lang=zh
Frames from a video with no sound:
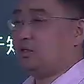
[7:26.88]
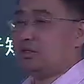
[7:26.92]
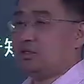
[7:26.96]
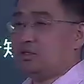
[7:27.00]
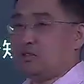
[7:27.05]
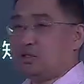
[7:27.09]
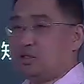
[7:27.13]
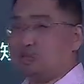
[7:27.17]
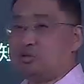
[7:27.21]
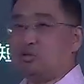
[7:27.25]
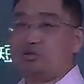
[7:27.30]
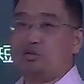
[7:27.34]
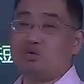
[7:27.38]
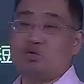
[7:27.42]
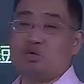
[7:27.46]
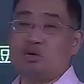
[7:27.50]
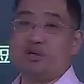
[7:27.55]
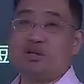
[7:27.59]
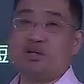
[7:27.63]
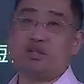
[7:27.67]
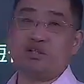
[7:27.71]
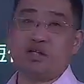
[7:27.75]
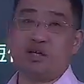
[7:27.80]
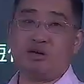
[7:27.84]
做一个加法，
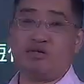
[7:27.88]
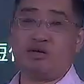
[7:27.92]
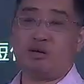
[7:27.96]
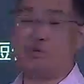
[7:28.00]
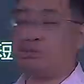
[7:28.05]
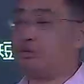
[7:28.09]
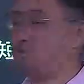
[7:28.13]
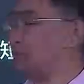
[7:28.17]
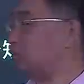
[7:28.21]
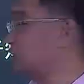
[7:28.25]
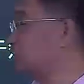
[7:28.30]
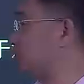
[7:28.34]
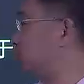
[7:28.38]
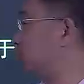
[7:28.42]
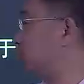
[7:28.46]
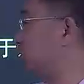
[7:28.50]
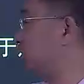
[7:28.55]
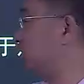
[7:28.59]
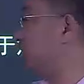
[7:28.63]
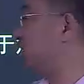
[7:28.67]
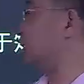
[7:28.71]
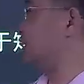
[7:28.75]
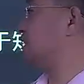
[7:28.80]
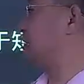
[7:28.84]
比如说从一加
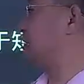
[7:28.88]
到什